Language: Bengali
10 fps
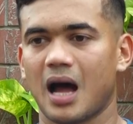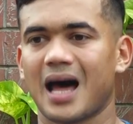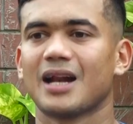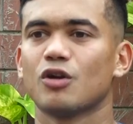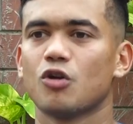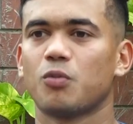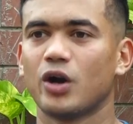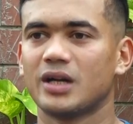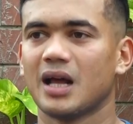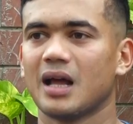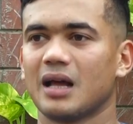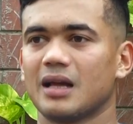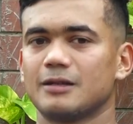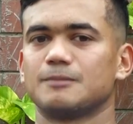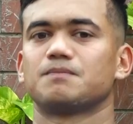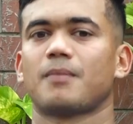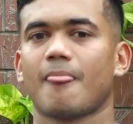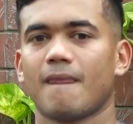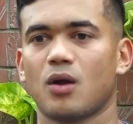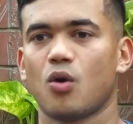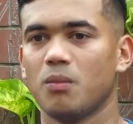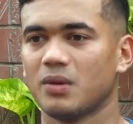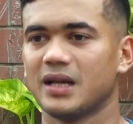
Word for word: হারানোর ভয়টা কম